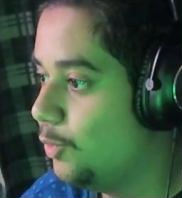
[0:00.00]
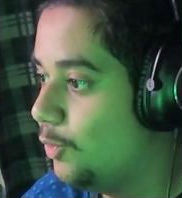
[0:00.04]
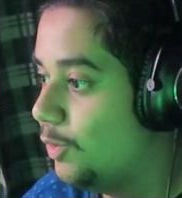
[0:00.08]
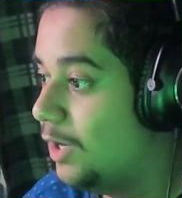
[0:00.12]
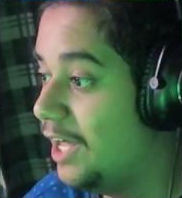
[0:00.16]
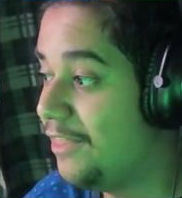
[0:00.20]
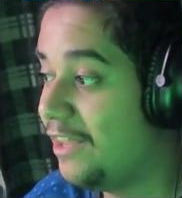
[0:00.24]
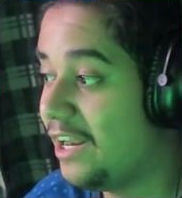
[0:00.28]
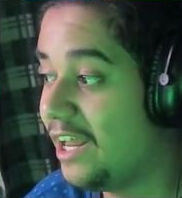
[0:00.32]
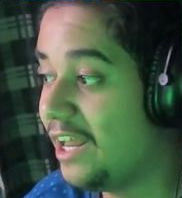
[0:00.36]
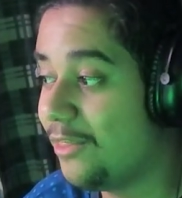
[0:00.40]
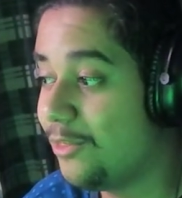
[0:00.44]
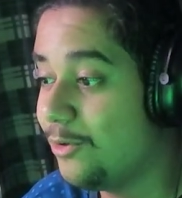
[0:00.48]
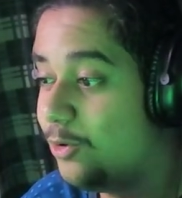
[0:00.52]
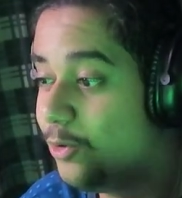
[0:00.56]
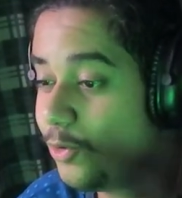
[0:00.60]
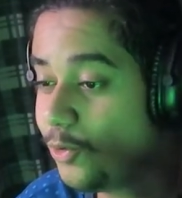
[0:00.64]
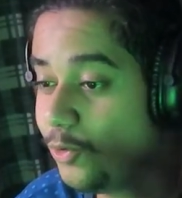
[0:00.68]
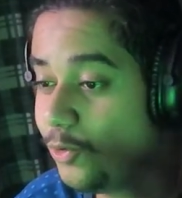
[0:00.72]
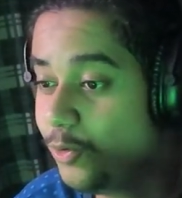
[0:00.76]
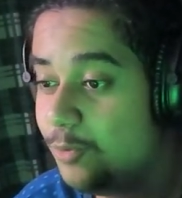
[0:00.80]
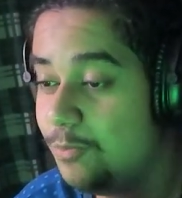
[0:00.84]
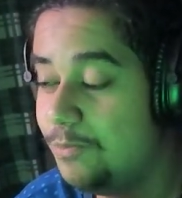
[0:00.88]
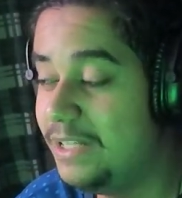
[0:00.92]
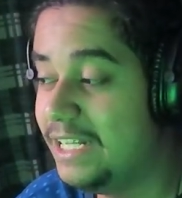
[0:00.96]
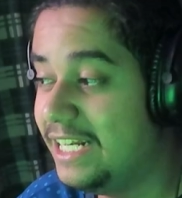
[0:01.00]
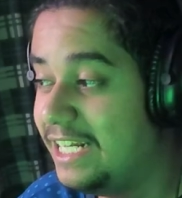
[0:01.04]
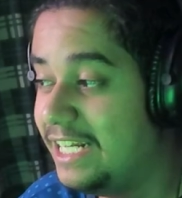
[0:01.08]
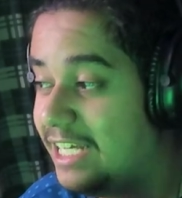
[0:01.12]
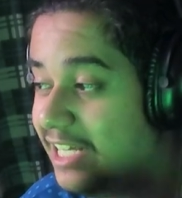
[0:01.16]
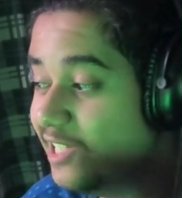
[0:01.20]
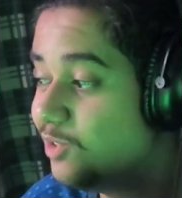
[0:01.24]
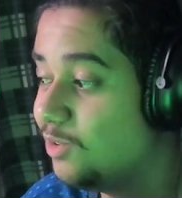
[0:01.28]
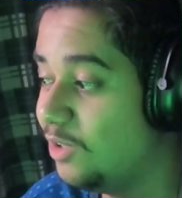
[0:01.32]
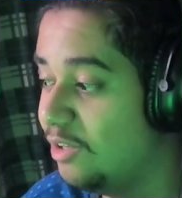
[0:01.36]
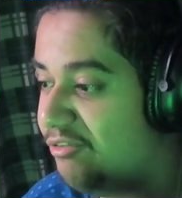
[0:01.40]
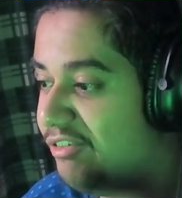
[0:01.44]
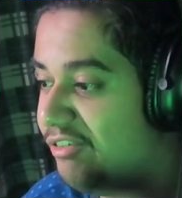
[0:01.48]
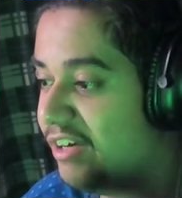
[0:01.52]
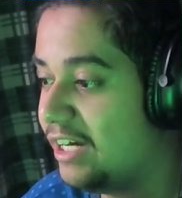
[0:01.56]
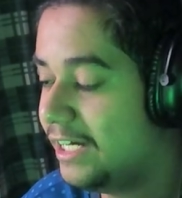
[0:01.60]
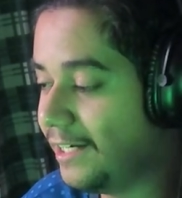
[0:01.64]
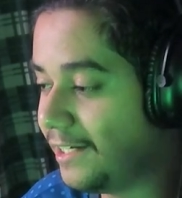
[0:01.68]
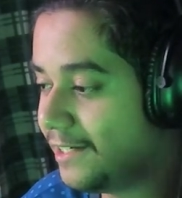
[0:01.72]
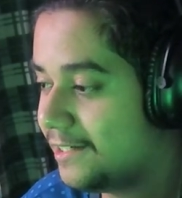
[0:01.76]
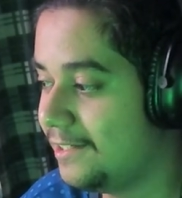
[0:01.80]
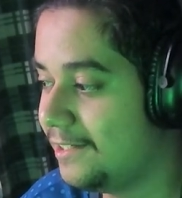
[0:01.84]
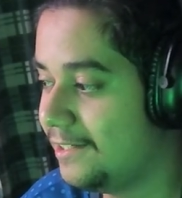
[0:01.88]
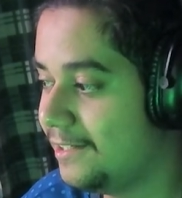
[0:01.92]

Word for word: وثلاث قرون من العز والفخر